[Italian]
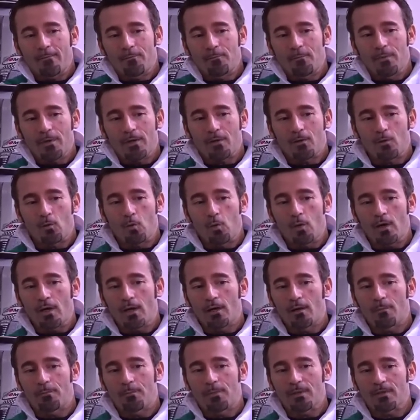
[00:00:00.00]
per
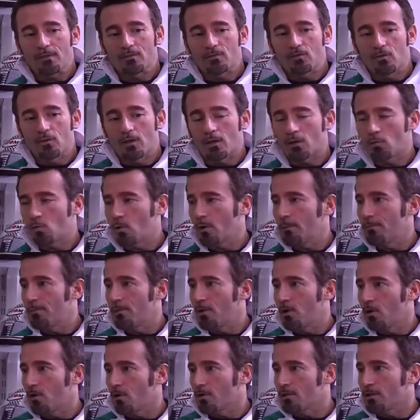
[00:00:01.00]
quelle persone, quei
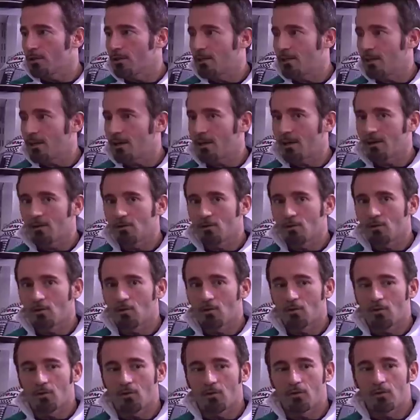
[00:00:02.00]
piloti che
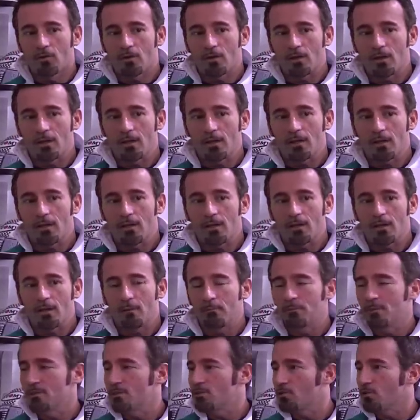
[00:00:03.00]
hanno eh,
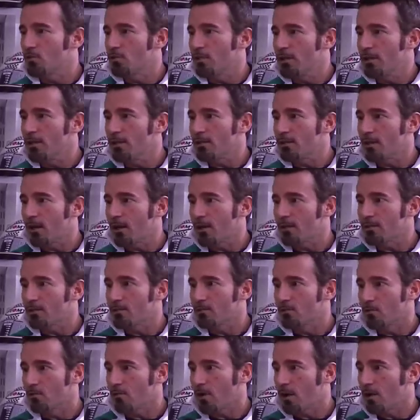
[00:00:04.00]
ambizioni
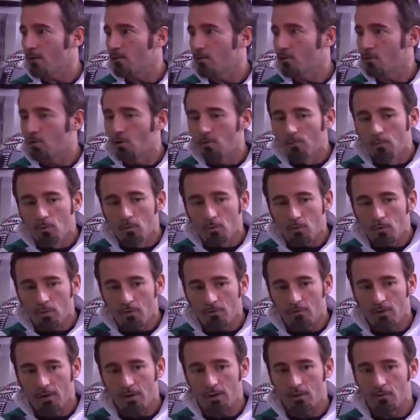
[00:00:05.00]
iridati dovranno
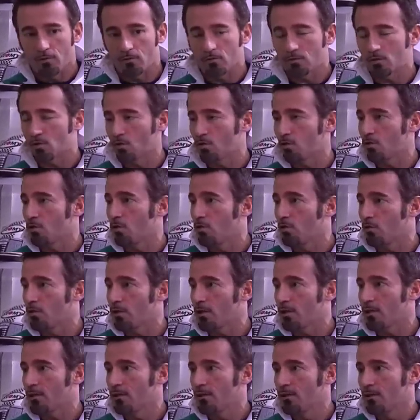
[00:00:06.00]
comunque fare i conti con
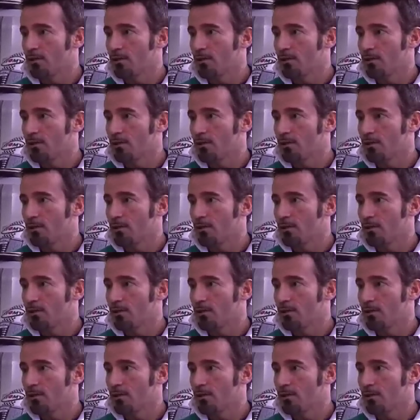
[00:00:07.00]
noi.